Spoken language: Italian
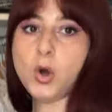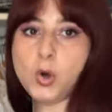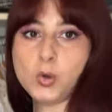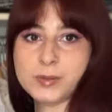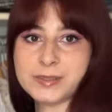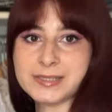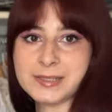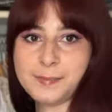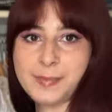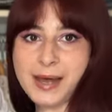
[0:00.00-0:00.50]
ho
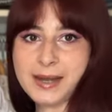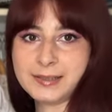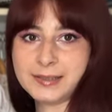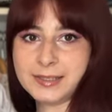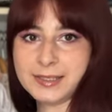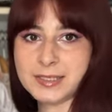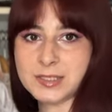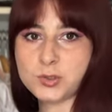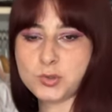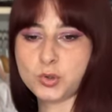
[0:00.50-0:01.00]
questa parte
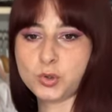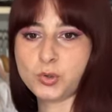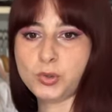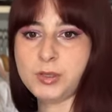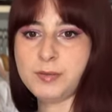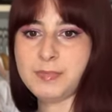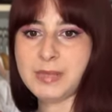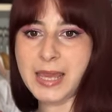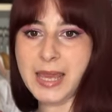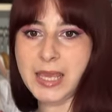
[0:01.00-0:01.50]
che sono i
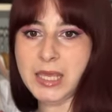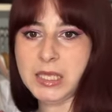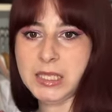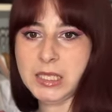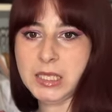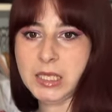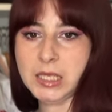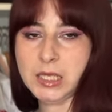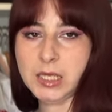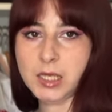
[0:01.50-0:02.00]

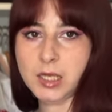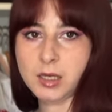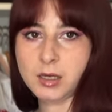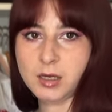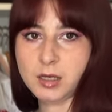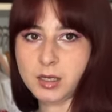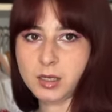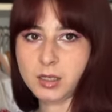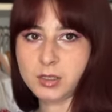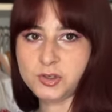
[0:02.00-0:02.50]
miei
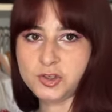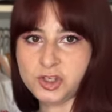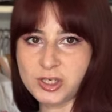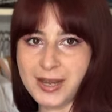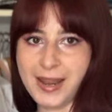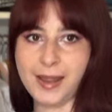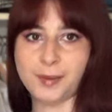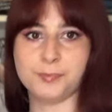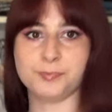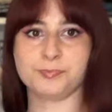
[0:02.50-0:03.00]
eh,
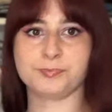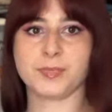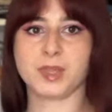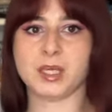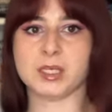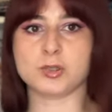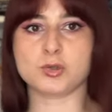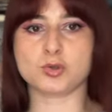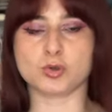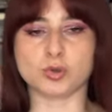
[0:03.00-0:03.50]
gilet
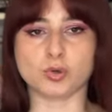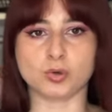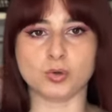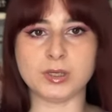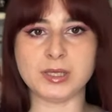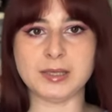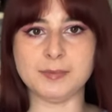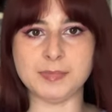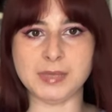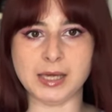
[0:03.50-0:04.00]
che sono
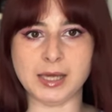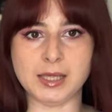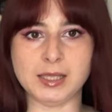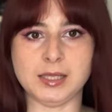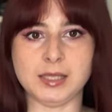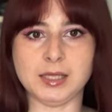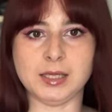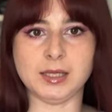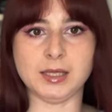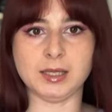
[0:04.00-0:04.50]

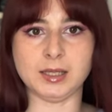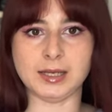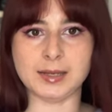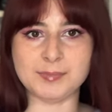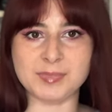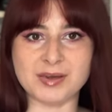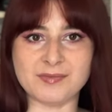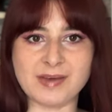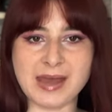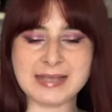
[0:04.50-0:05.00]
miei, le
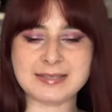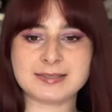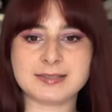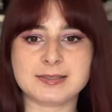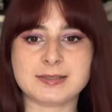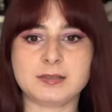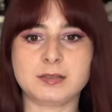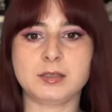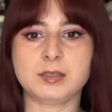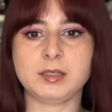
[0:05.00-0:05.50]
mie
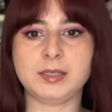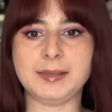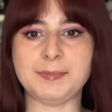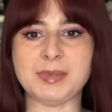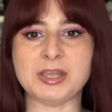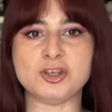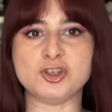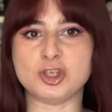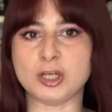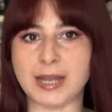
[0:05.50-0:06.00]
vest, i
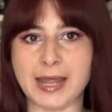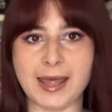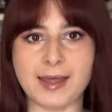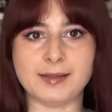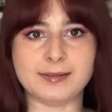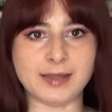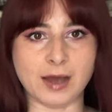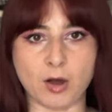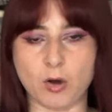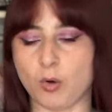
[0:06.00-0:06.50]
miei gilet
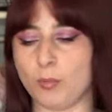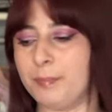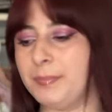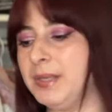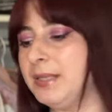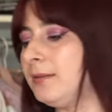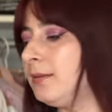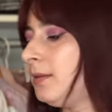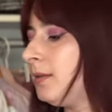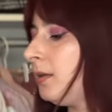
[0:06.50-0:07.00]
da
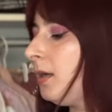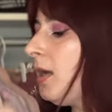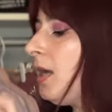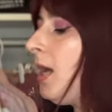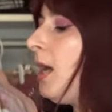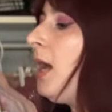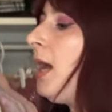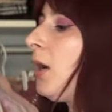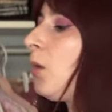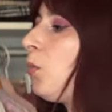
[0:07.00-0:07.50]
Hobbit.
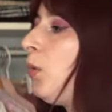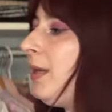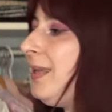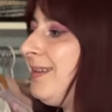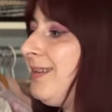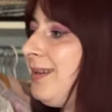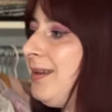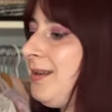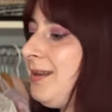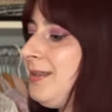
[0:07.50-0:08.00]

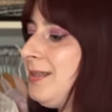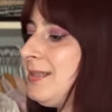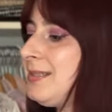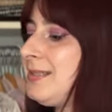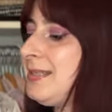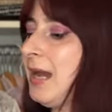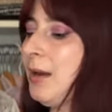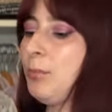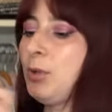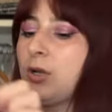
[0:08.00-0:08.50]
Quindi
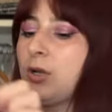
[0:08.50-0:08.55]
iniziamo.